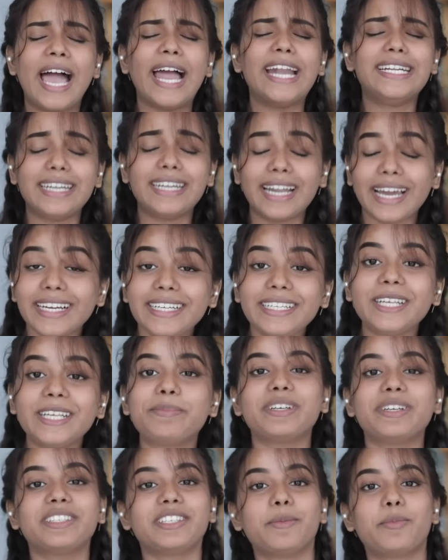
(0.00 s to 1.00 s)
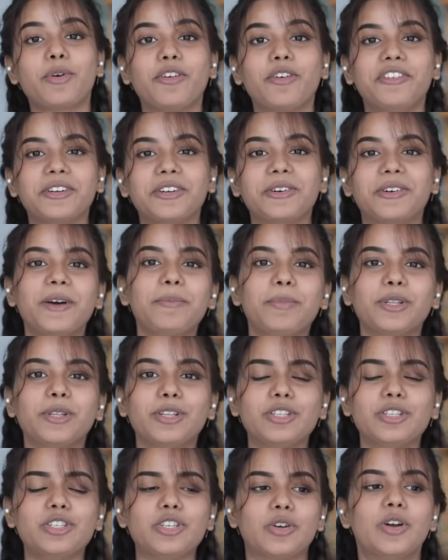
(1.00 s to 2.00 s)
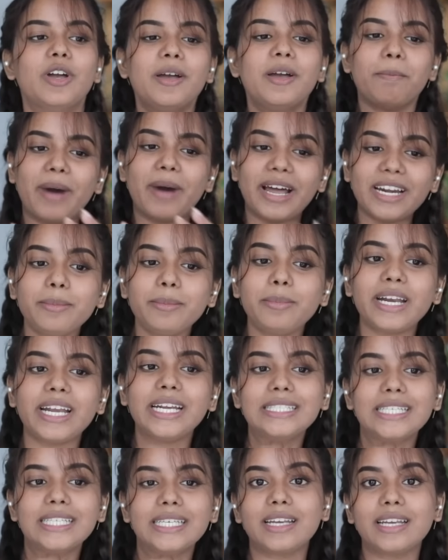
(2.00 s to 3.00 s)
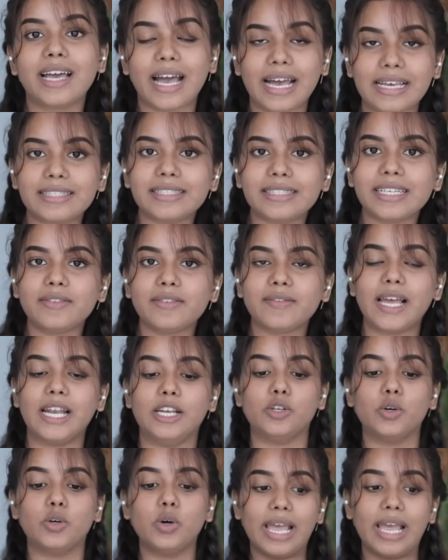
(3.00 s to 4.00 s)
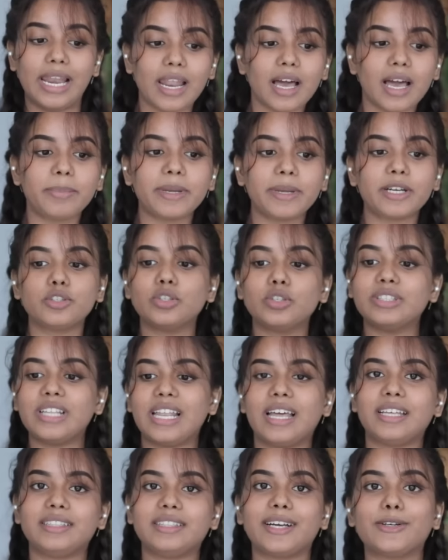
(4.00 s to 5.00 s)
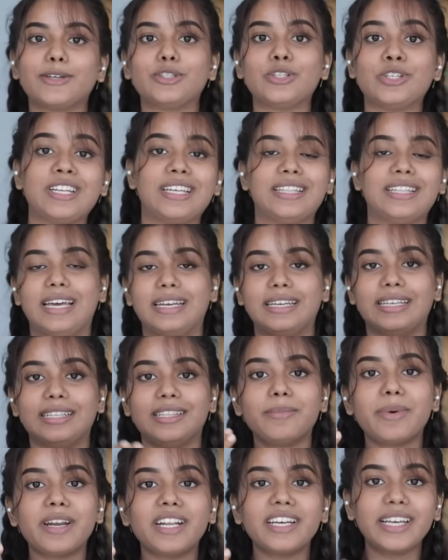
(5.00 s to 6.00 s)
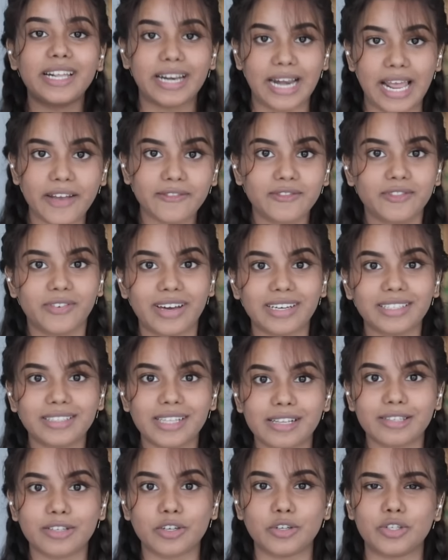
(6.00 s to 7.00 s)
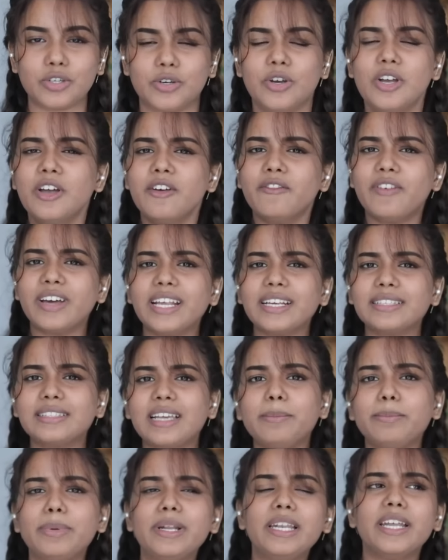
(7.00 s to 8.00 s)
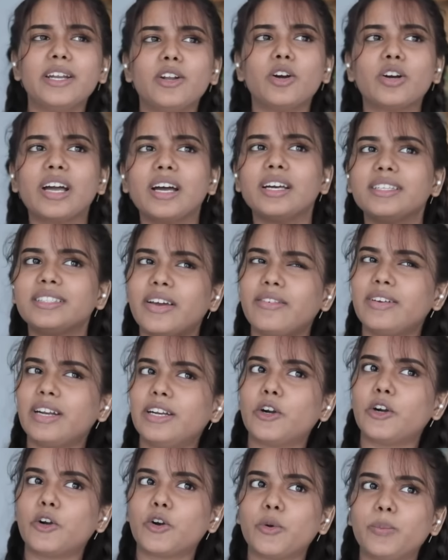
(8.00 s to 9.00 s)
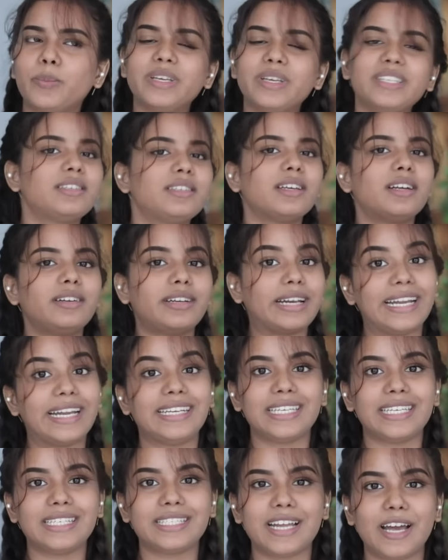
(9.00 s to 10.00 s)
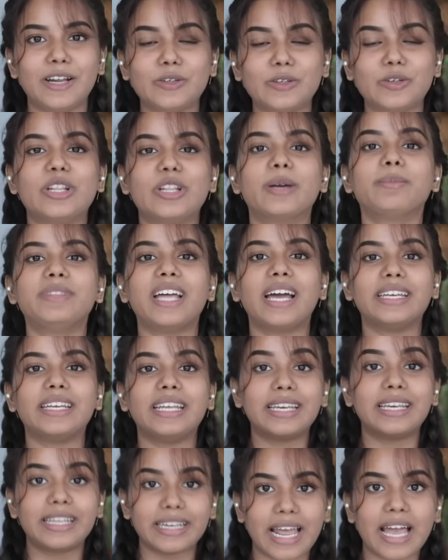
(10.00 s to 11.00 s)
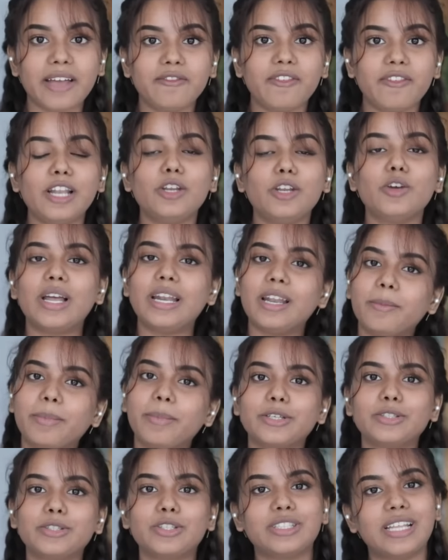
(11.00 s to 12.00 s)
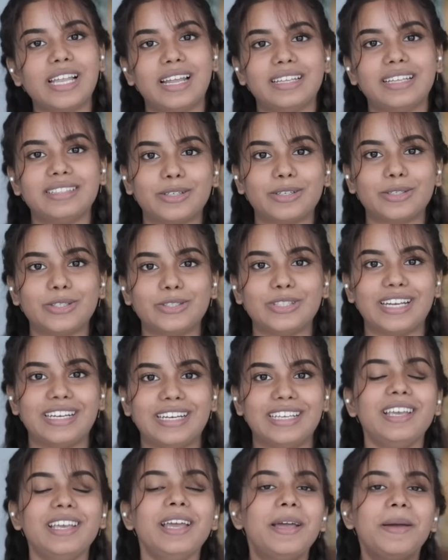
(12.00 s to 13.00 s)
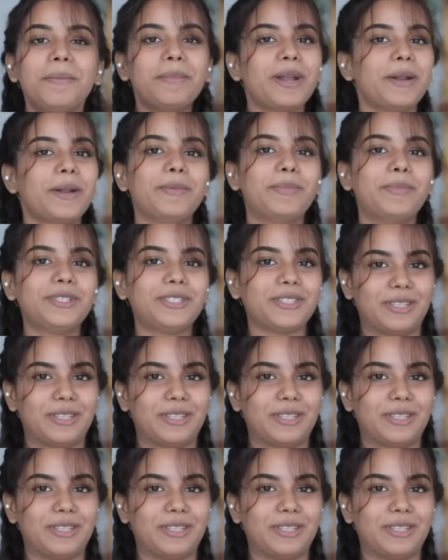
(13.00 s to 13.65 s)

అండ్ నైంటీ పర్సెంట్ ప్రాఫిట్ కూడా పొందొచ్చు మనం ట్రేడ్ చేసిన అసెట్ వాల్యూ ఎలా పెరుగుతుంది ఎలా తగ్గుతున్నది అనేది మనం గ్రాఫ్ ద్వారా తెలుసుకోవచ్చు ఫర్ ఎగ్జాంపుల్ నేను ఒక సెవెన్ హండ్రెడ్ రూపీస్ ట్రేడ్ చేసిన అనుకుందాం దాని గ్రాఫ్ వాల్యూ ఎలా పెరుగుతుంది ఎలా తగ్గుతుంది అనేది మనం ఇప్పుడు